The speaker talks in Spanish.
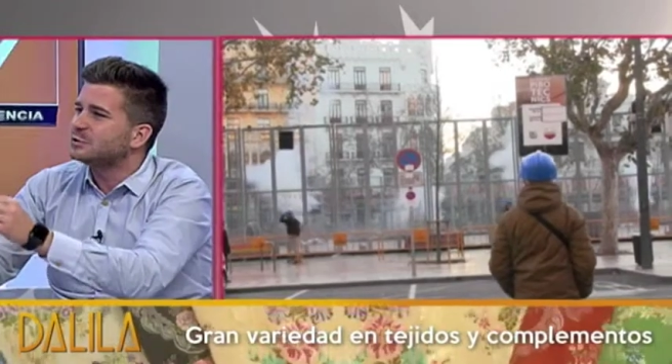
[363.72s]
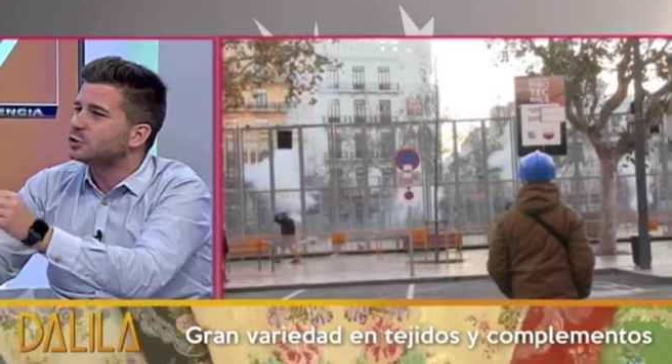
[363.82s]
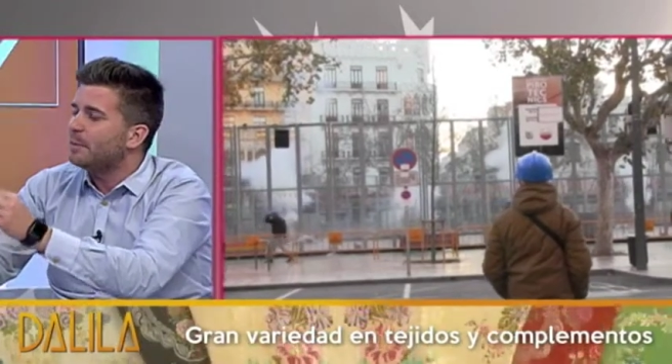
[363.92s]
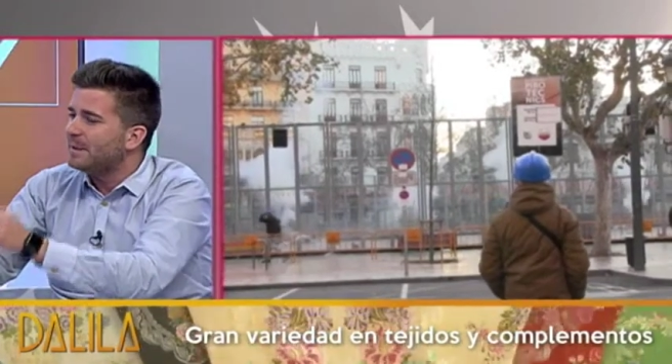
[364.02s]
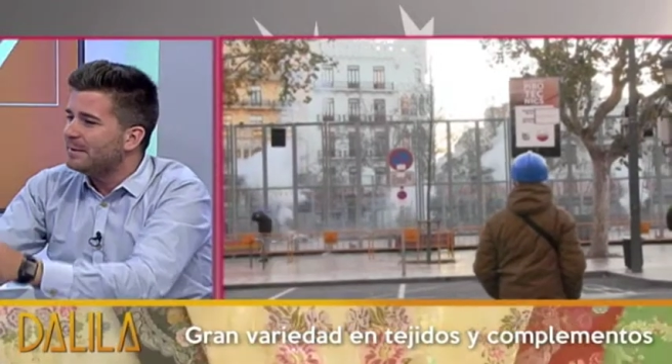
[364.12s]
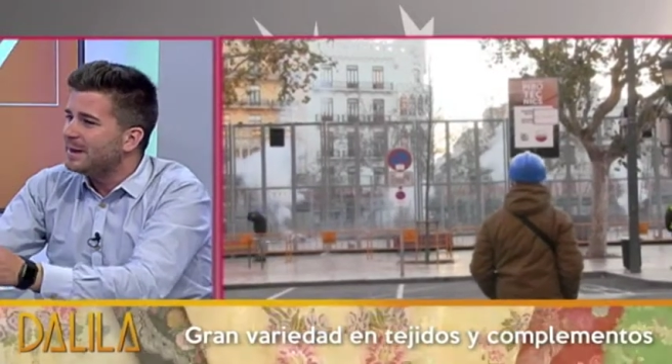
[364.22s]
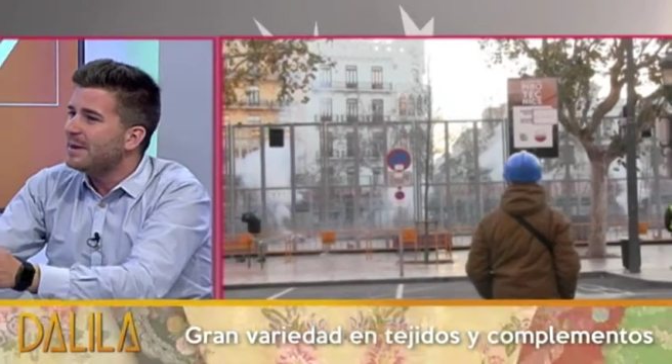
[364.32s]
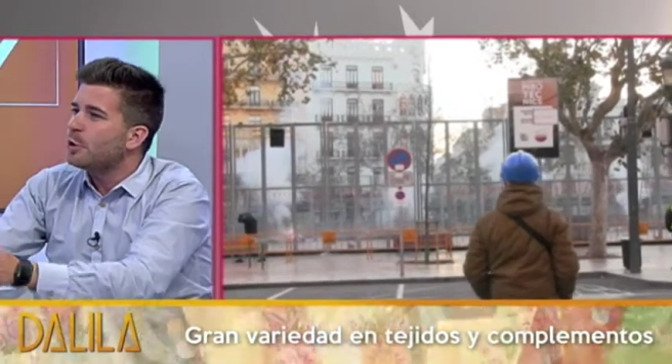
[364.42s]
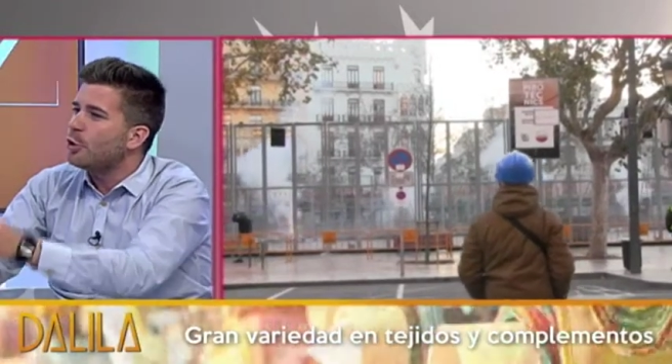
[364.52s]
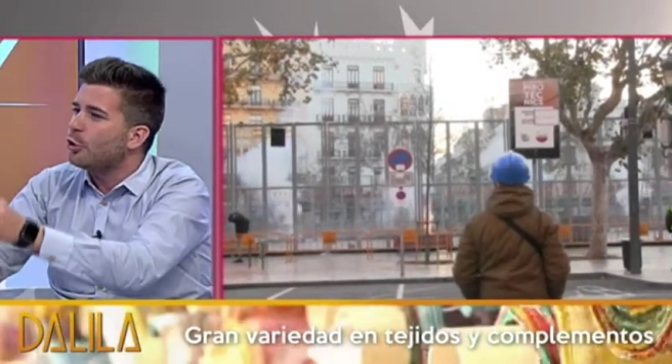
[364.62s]
sorprendía
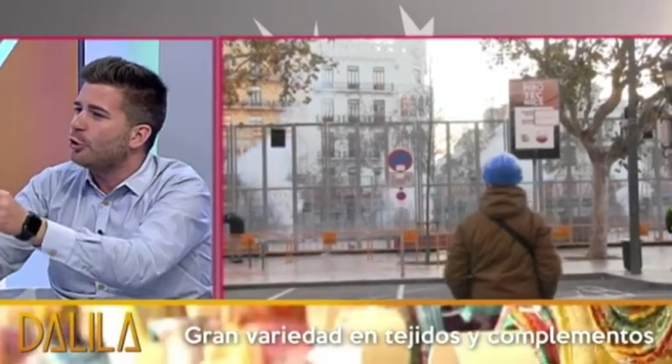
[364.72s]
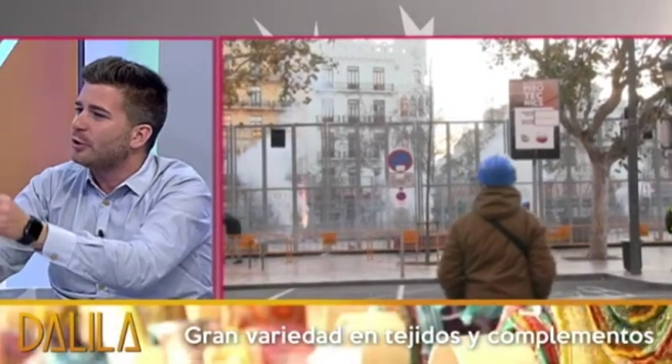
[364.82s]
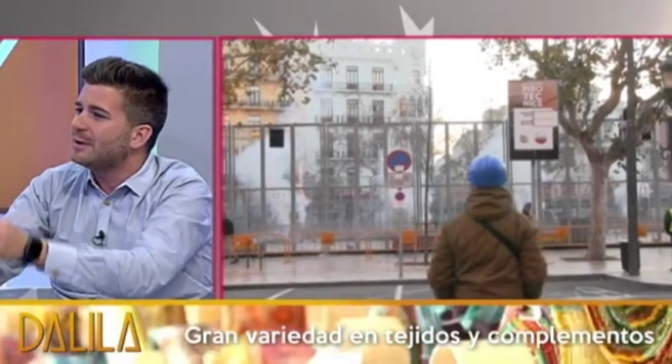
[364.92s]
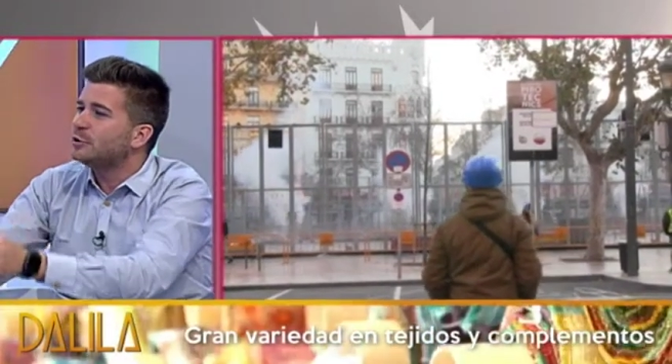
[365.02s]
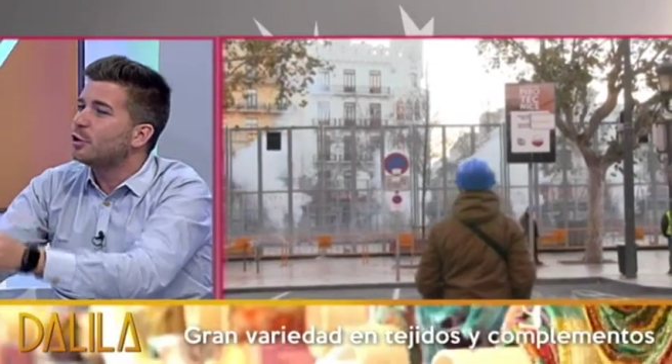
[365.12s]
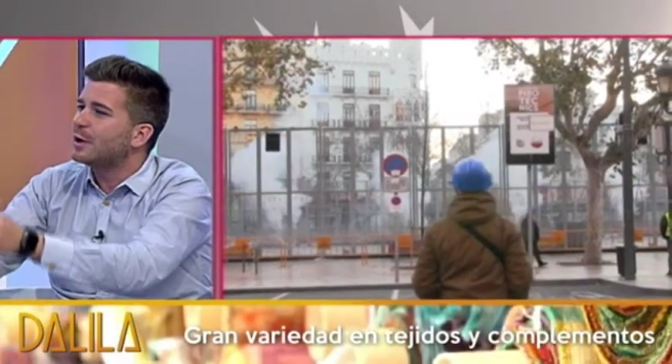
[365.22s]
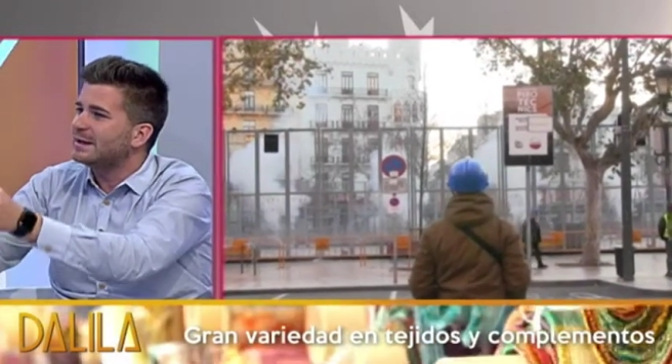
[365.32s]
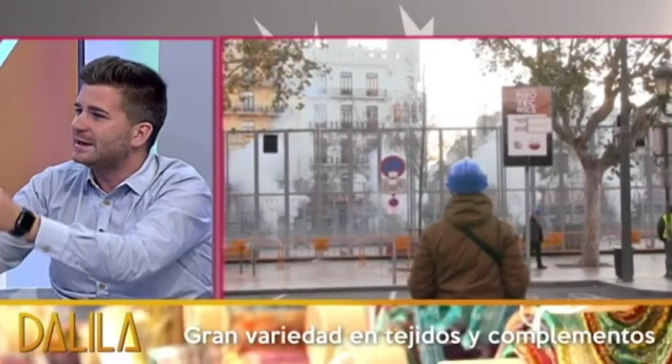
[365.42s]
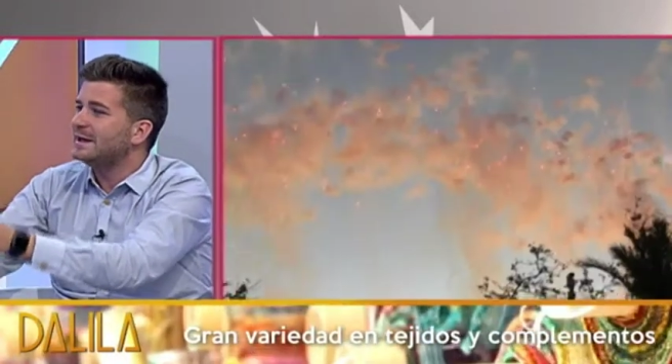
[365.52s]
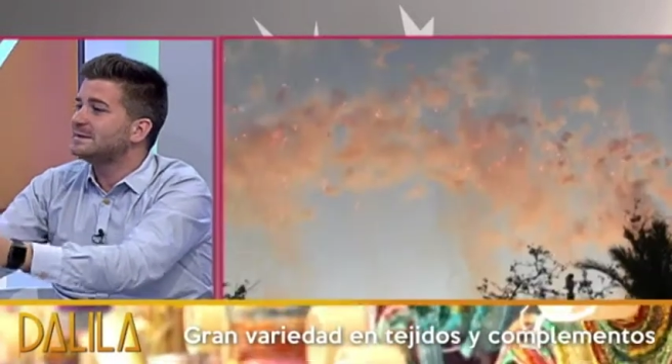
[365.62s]
del conocimiento que
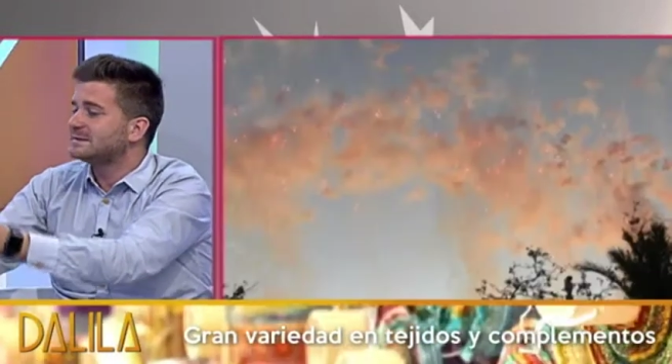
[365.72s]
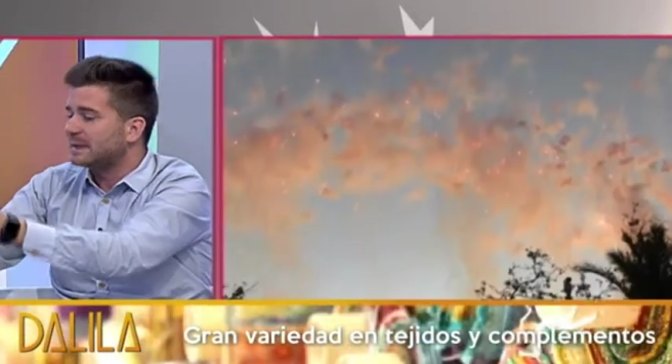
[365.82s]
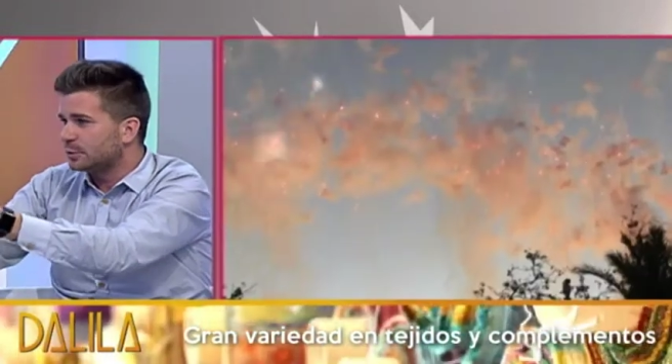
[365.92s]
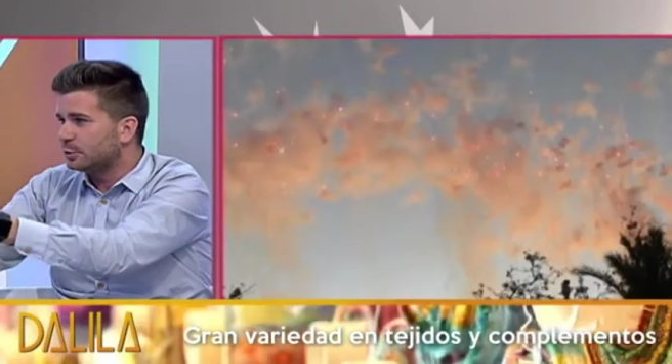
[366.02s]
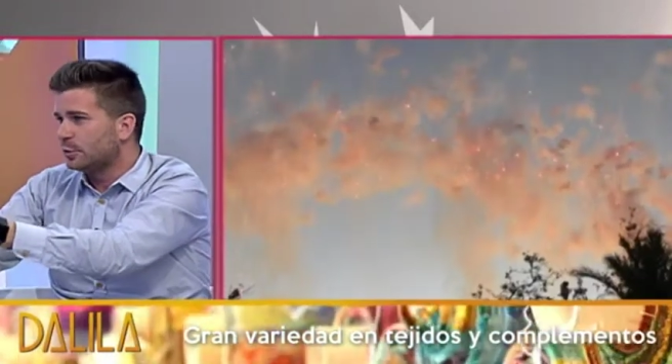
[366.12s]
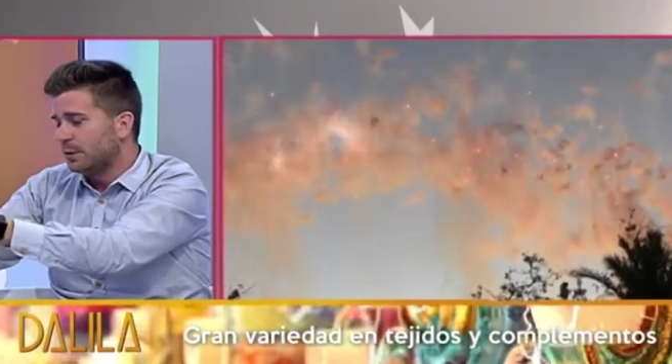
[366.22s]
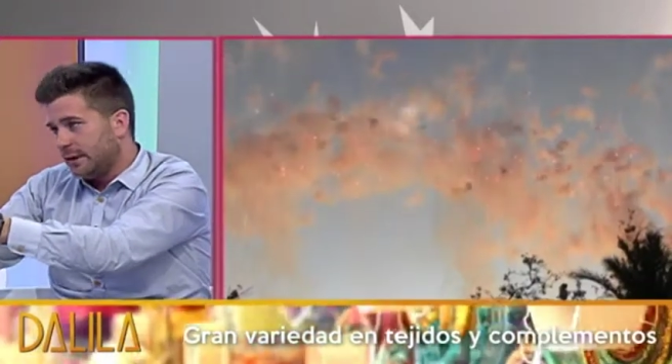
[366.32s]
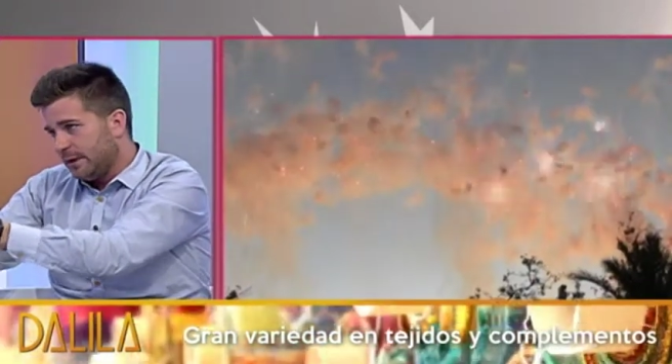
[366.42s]
tenéis tanto